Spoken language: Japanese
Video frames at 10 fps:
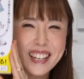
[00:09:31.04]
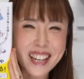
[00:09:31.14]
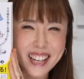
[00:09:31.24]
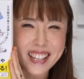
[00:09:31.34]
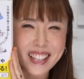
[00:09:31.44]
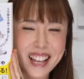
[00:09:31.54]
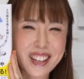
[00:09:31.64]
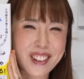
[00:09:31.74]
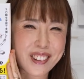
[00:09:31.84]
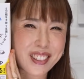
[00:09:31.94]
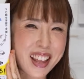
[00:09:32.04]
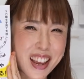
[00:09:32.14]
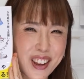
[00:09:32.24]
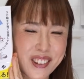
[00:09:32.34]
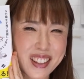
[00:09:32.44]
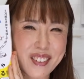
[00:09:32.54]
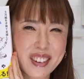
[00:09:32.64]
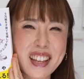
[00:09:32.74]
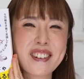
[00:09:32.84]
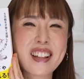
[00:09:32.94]
ひ手に取って読んでみ
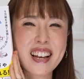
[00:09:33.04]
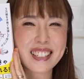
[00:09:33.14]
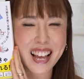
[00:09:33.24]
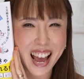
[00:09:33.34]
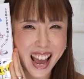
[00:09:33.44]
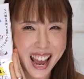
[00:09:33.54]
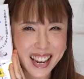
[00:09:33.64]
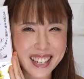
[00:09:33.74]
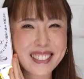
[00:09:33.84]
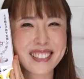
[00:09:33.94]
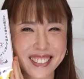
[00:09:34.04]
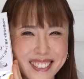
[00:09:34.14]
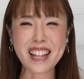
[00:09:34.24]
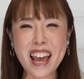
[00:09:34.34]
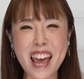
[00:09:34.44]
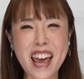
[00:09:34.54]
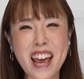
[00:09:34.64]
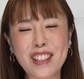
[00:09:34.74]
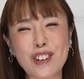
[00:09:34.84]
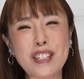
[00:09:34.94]
てください。で、
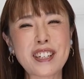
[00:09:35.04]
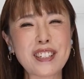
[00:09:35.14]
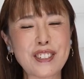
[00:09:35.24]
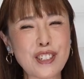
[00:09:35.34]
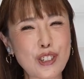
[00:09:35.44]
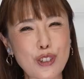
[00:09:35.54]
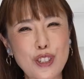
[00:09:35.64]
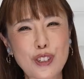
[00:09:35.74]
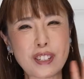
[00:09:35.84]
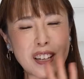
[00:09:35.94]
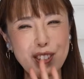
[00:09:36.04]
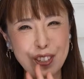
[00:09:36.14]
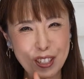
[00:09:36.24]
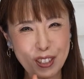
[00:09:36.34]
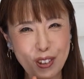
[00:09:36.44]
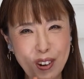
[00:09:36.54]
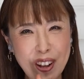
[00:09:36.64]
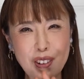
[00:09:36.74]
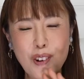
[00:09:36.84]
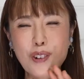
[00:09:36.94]
えーと、7月29日と30日の
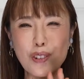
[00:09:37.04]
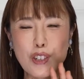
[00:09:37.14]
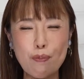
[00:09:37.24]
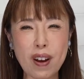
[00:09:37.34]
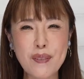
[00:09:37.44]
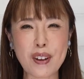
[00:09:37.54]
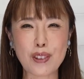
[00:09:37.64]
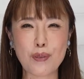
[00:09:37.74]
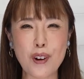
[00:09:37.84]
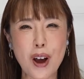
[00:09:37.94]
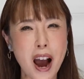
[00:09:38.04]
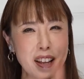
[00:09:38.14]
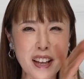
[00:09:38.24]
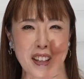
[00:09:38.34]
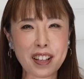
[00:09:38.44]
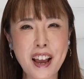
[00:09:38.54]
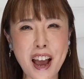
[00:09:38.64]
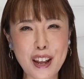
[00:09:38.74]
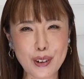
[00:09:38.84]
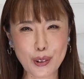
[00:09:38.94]
あの本の出版イベントもあなたに
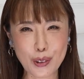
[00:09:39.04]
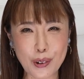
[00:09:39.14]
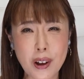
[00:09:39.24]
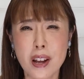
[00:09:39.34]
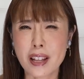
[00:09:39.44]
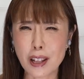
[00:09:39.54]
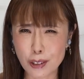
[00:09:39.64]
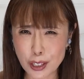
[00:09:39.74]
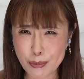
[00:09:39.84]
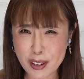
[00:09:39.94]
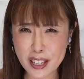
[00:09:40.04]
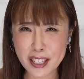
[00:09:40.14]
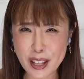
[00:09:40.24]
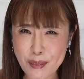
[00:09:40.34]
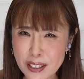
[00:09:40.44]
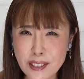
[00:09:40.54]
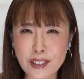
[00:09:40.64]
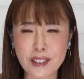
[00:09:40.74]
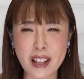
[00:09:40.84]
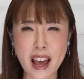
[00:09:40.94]
会えることを楽しみにしてます
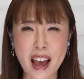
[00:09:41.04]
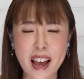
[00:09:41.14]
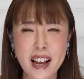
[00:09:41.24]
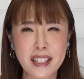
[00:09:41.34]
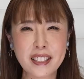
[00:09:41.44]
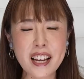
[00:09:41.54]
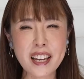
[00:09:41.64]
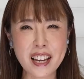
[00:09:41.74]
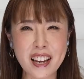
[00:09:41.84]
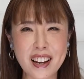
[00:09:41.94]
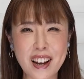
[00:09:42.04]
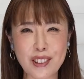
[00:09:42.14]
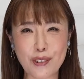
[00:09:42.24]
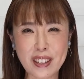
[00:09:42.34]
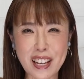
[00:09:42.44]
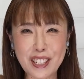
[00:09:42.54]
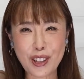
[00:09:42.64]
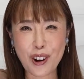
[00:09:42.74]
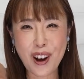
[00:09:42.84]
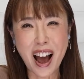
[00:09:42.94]
のでぜひあの私
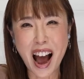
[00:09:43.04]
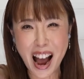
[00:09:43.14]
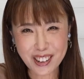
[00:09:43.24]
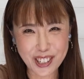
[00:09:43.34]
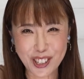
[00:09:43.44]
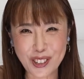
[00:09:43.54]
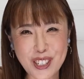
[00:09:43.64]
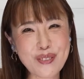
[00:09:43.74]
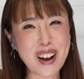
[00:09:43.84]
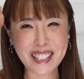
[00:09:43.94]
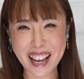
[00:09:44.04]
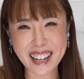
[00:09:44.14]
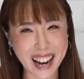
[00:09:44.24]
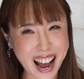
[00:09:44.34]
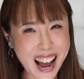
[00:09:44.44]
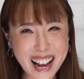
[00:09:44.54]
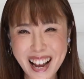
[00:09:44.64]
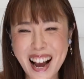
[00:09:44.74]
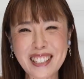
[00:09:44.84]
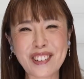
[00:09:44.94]
と握手をしませんか
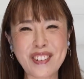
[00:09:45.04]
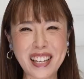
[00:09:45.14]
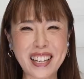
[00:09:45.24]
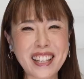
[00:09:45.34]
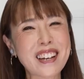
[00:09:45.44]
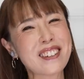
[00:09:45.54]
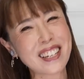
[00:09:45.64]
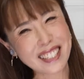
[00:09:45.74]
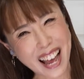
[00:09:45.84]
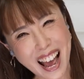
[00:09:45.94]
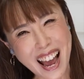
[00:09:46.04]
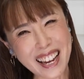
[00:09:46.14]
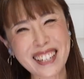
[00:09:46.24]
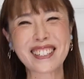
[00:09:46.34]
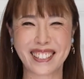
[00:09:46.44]
遊びに来てください